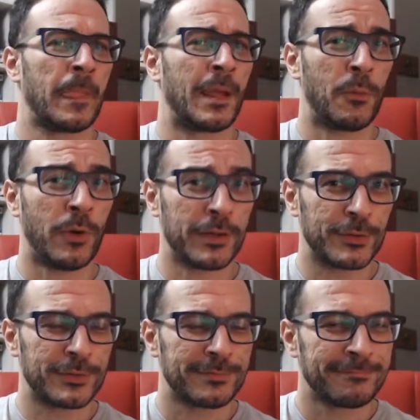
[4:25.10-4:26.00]

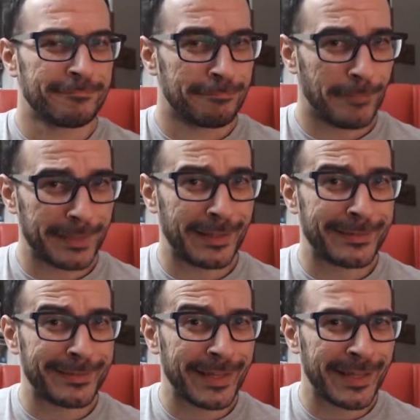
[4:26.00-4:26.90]
Bueno,
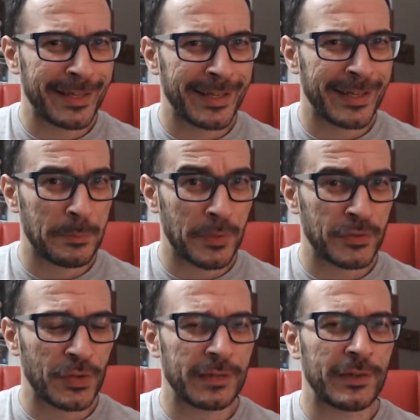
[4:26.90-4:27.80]
bastante
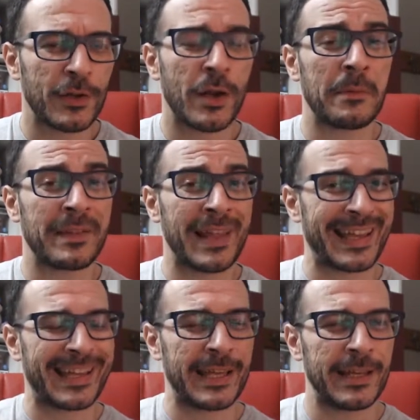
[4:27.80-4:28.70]
impresionante, ¿no? La verdad
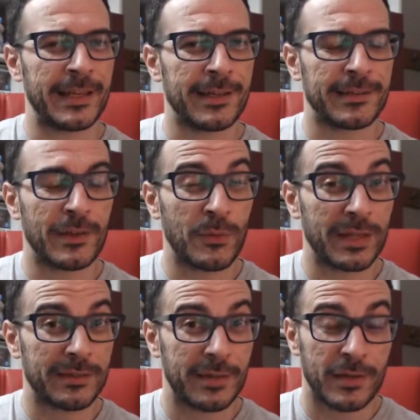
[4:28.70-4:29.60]
es que tiene un
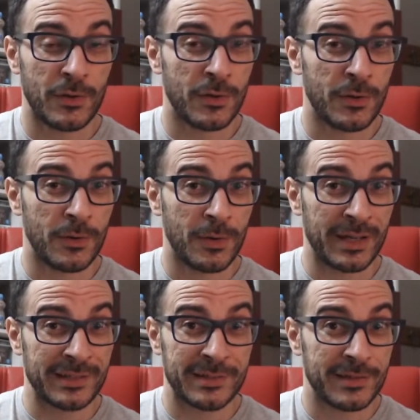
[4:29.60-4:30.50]
estilo
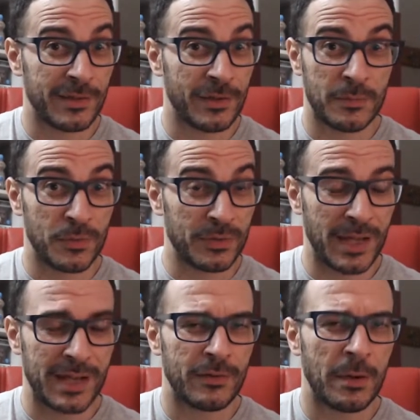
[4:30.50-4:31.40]
artístico
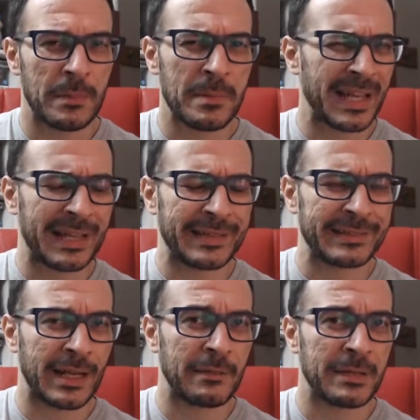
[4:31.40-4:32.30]
brutal, ¿no? A mí me
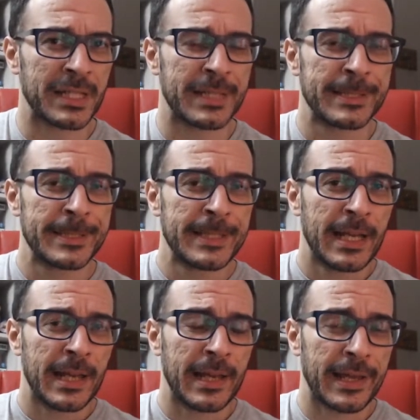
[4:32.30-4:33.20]
encanta, la verdad.
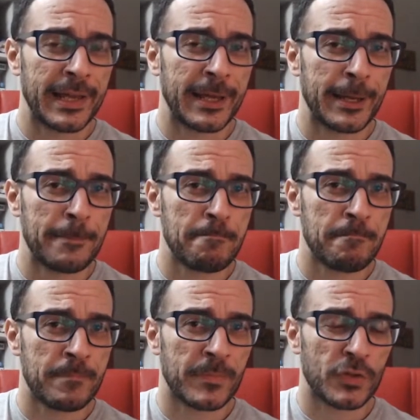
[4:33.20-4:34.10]

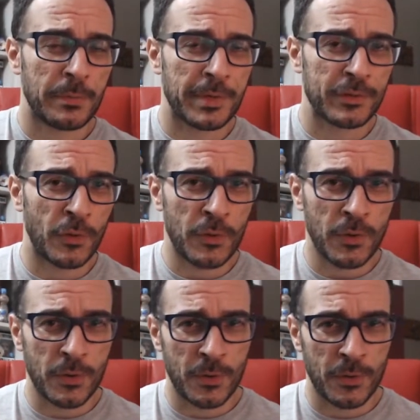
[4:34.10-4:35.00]
Em, sobre
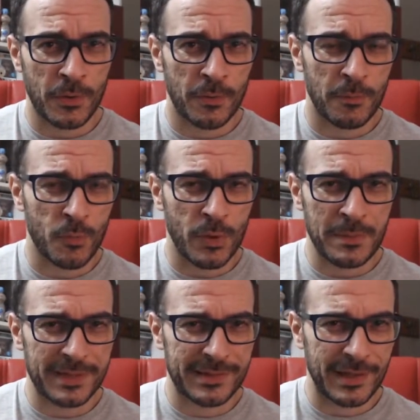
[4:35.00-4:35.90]
todo muy
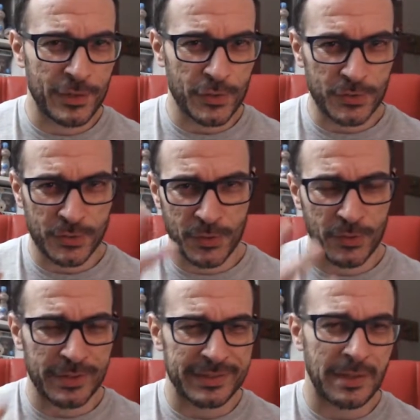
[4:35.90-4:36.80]
misterioso,
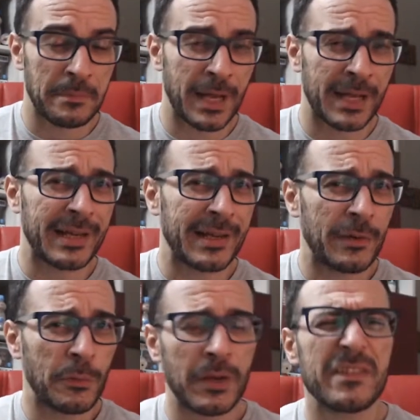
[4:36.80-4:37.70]
¿no? Con esas
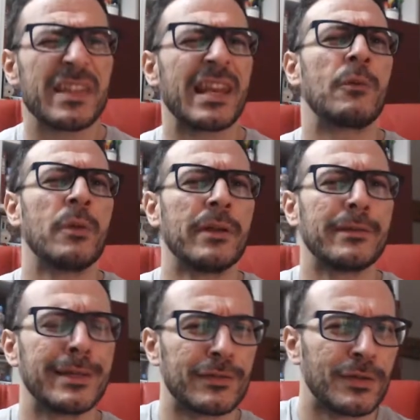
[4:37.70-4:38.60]
máscaras. Bueno, y diréis, bueno,
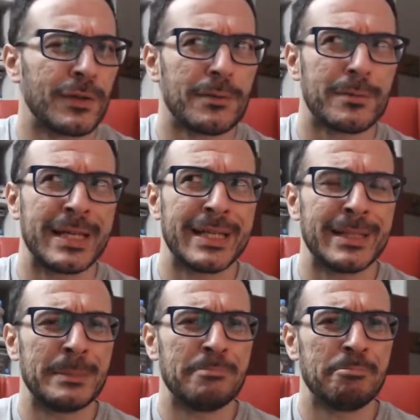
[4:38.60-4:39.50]
¿y esto,
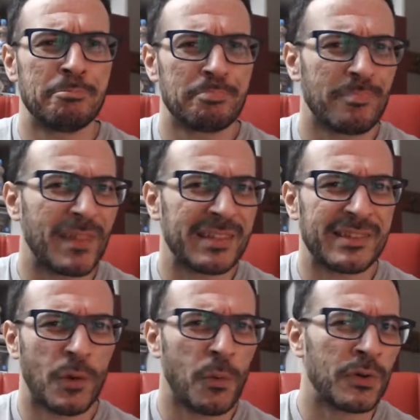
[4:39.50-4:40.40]
em,
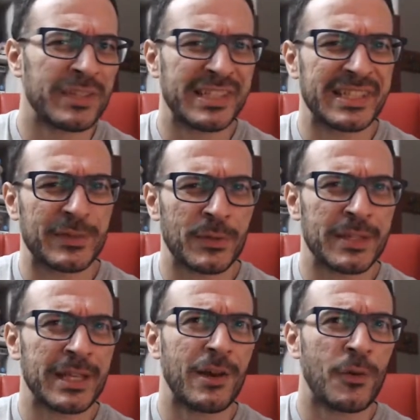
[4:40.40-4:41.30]
este juego tiene
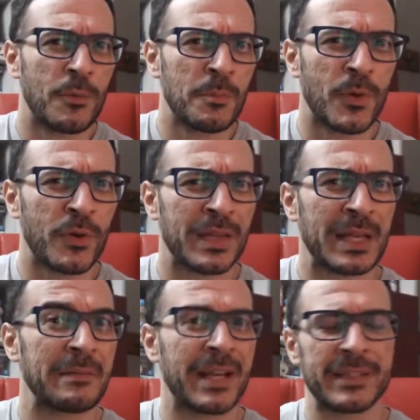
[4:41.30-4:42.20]
historia o un poco de
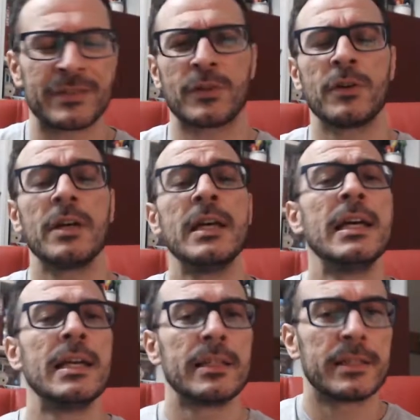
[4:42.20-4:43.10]
qué va esto, ¿no?
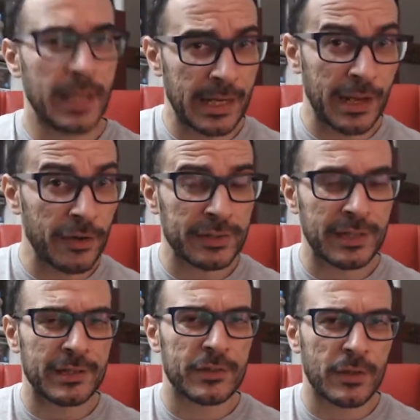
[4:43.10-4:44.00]
Sí, claro que
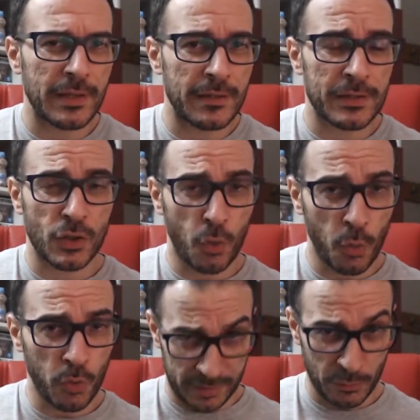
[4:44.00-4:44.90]
tiene historia. De hecho, el
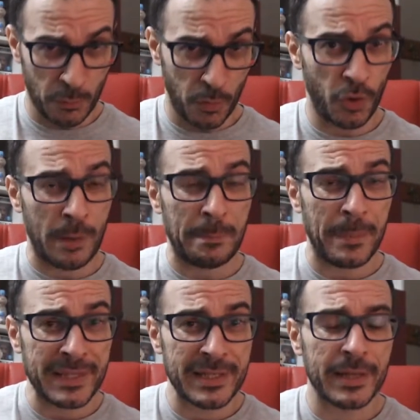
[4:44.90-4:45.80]
juego tiene un modo
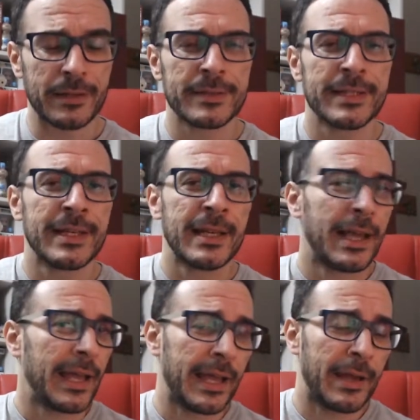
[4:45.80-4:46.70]
campaña.
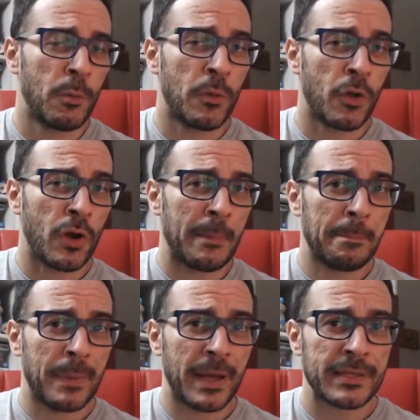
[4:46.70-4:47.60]
Es un modo
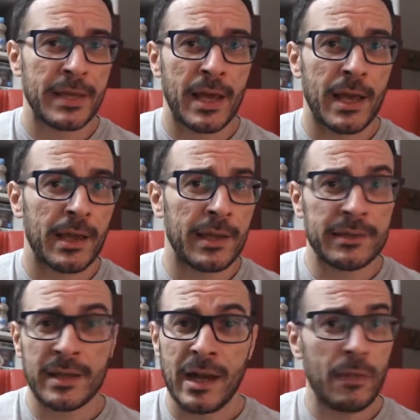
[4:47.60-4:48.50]
campaña
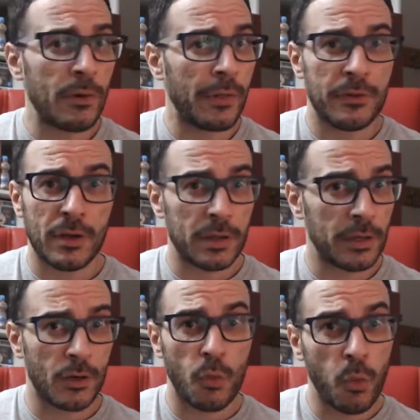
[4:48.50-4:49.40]
que tiene la duración que
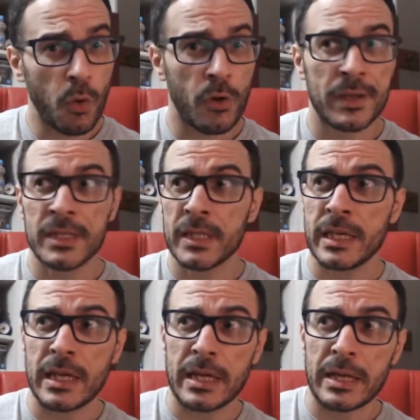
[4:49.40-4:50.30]
tiene un juego
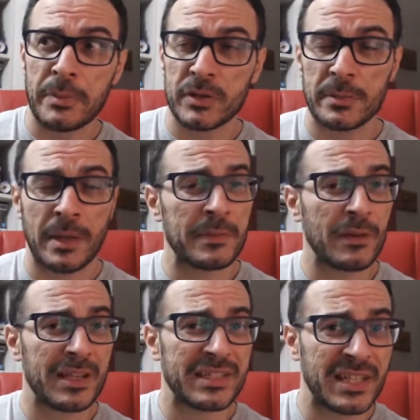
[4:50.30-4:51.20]
indie,
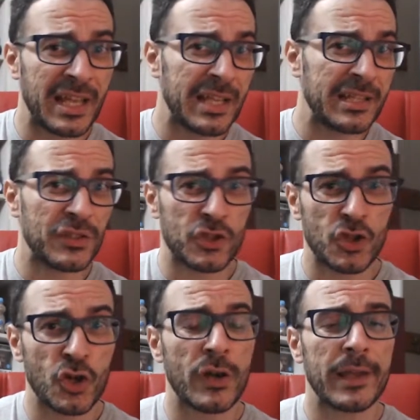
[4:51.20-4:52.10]
aproximadamente unas 6,
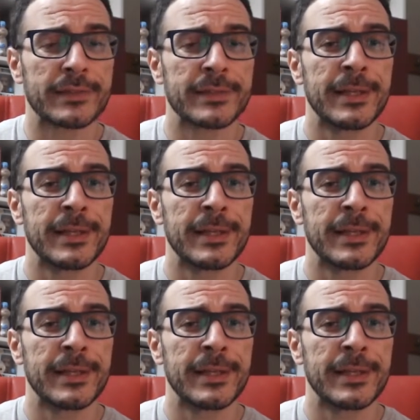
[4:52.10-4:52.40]
8 horas.